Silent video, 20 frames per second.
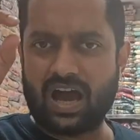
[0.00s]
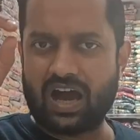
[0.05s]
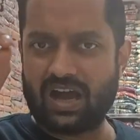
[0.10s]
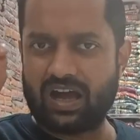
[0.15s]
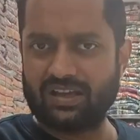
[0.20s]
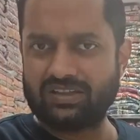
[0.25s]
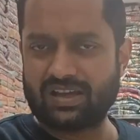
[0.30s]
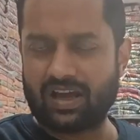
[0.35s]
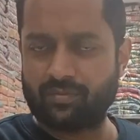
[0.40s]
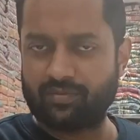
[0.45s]

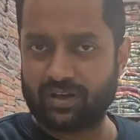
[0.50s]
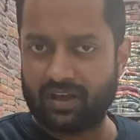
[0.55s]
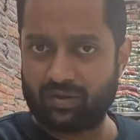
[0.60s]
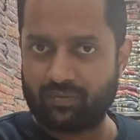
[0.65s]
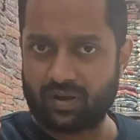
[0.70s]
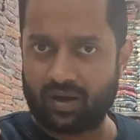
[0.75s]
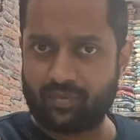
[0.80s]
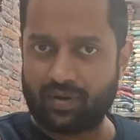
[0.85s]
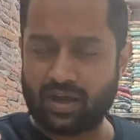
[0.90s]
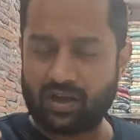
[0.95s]
आज आप गर्म
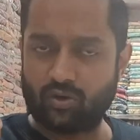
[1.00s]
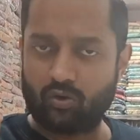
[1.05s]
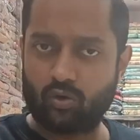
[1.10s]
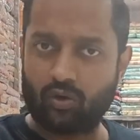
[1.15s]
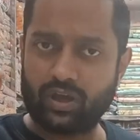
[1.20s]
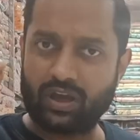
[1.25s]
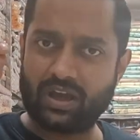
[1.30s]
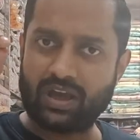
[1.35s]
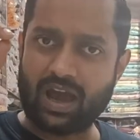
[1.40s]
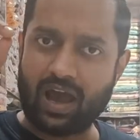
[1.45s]
का माल
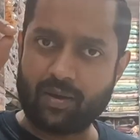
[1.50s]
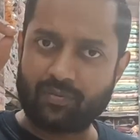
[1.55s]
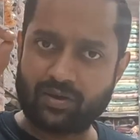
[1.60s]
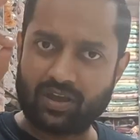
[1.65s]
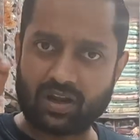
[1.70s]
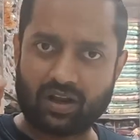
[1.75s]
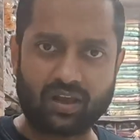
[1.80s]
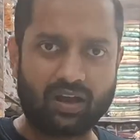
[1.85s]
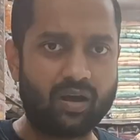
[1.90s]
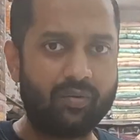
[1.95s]
लोगे
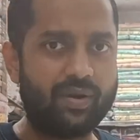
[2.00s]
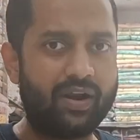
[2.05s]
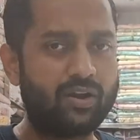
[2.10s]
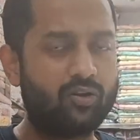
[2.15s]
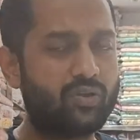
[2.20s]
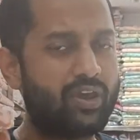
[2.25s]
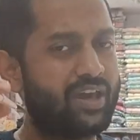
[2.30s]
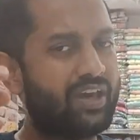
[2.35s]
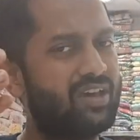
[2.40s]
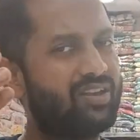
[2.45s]
आपकी रकम एंड
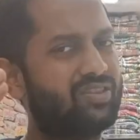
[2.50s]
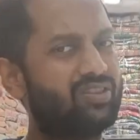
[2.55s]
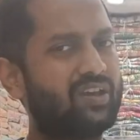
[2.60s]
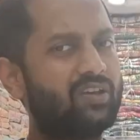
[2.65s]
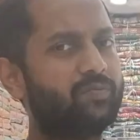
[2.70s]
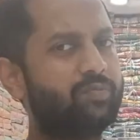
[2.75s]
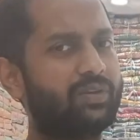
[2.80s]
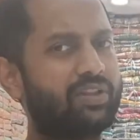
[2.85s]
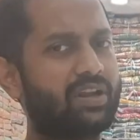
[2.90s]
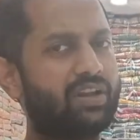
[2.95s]
हो जाएगी
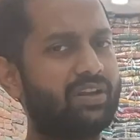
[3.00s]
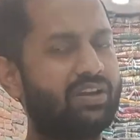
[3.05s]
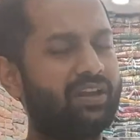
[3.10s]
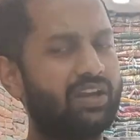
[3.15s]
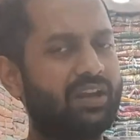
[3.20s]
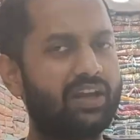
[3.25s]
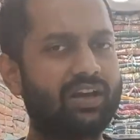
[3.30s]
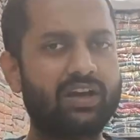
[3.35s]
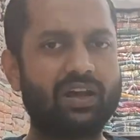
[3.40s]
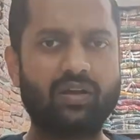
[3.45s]
दस पंद्रह दिन के
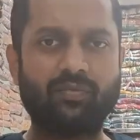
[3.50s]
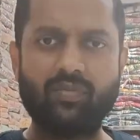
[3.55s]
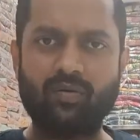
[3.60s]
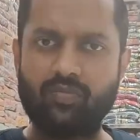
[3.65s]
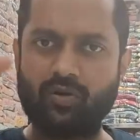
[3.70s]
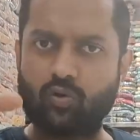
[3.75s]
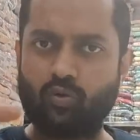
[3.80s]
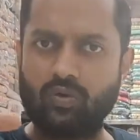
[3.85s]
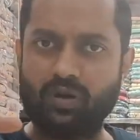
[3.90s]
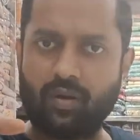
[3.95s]
लिए गर्म में
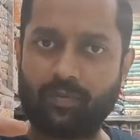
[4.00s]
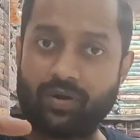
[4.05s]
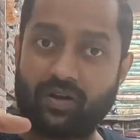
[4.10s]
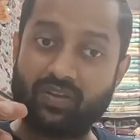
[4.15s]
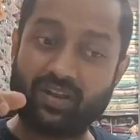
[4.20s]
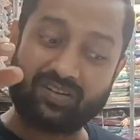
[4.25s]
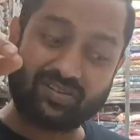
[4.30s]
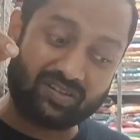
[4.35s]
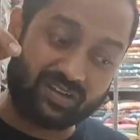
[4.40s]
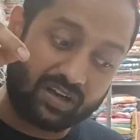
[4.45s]
बिल्कुल ना
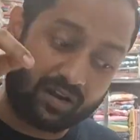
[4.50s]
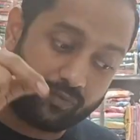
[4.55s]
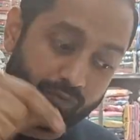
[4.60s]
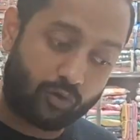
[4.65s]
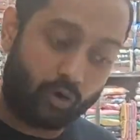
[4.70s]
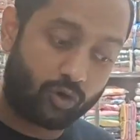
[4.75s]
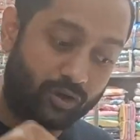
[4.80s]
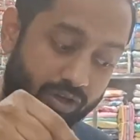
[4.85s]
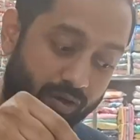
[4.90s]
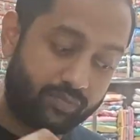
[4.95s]
पड़ना सिर्फ
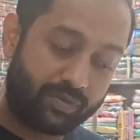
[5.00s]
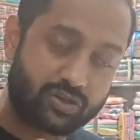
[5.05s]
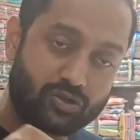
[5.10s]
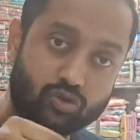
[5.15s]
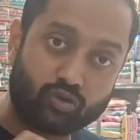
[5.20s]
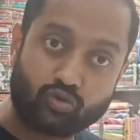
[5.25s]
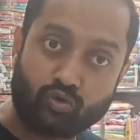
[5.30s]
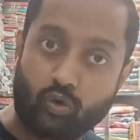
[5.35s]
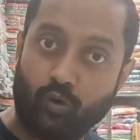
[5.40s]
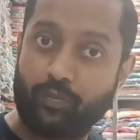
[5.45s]
कॉटन
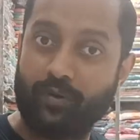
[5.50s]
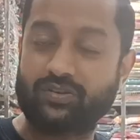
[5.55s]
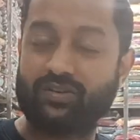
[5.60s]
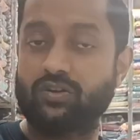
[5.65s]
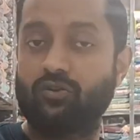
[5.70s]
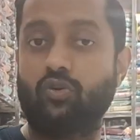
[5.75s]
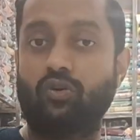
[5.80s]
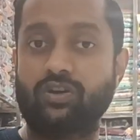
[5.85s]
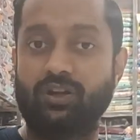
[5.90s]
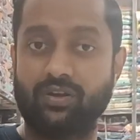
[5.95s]
बेचो सौ
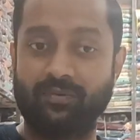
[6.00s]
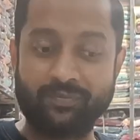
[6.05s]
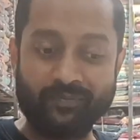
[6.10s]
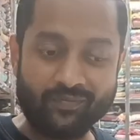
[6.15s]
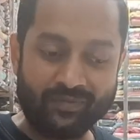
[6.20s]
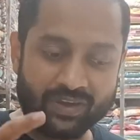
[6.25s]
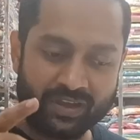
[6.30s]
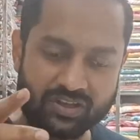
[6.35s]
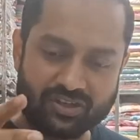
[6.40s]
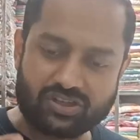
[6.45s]
परसेंट कॉटन
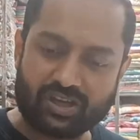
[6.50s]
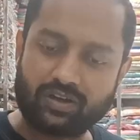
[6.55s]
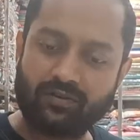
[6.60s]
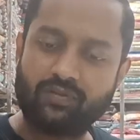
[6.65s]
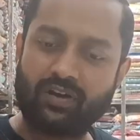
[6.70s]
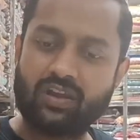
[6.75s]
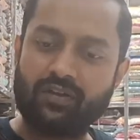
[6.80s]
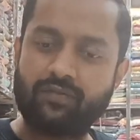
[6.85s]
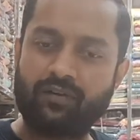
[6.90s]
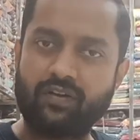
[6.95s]

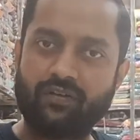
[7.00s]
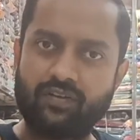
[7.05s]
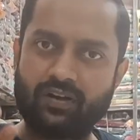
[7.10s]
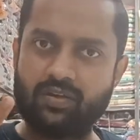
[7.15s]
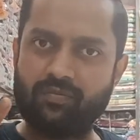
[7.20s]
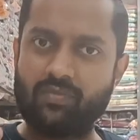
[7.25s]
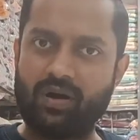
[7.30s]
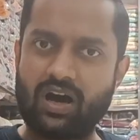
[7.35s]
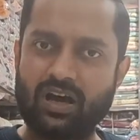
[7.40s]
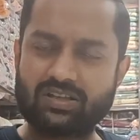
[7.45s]
जनवरी फरवरी
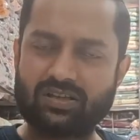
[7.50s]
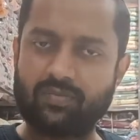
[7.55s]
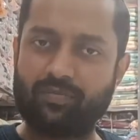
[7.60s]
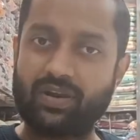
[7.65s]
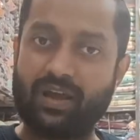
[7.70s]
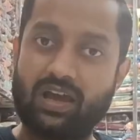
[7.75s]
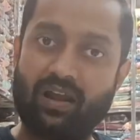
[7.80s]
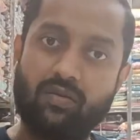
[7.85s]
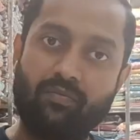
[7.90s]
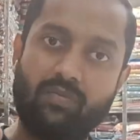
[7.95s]
मार्च
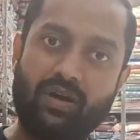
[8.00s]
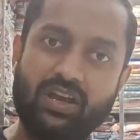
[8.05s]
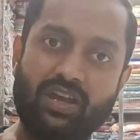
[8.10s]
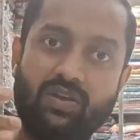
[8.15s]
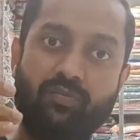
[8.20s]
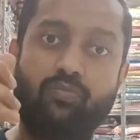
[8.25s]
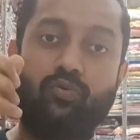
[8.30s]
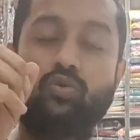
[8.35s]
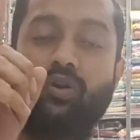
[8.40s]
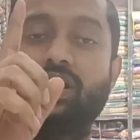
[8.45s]
अप्रैल मई
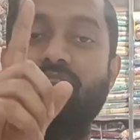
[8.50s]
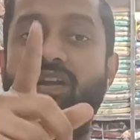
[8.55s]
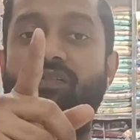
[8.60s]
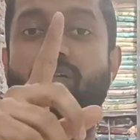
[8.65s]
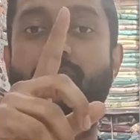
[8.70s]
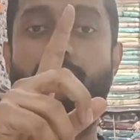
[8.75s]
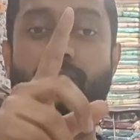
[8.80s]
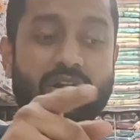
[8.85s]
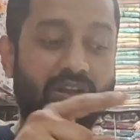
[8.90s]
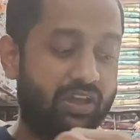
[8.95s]
पूरा
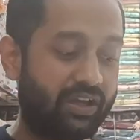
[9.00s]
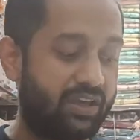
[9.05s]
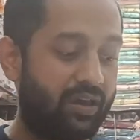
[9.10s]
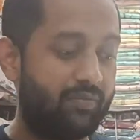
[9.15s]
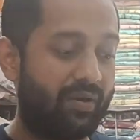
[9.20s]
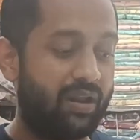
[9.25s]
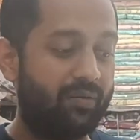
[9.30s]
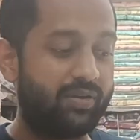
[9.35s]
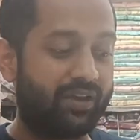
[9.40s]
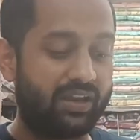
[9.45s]
नवंबर तक ये
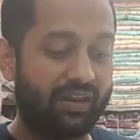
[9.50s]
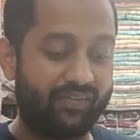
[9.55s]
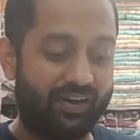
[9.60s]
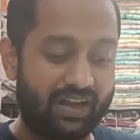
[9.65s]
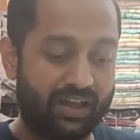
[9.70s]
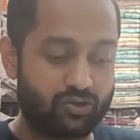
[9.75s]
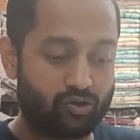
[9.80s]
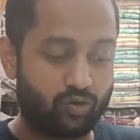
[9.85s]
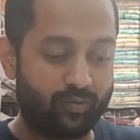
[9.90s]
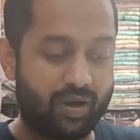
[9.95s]
माल बिकने वाला
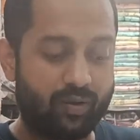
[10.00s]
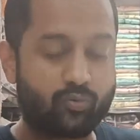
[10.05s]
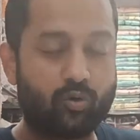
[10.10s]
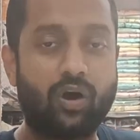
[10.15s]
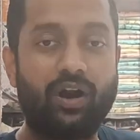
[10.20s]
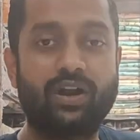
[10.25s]
है जो मैं आपको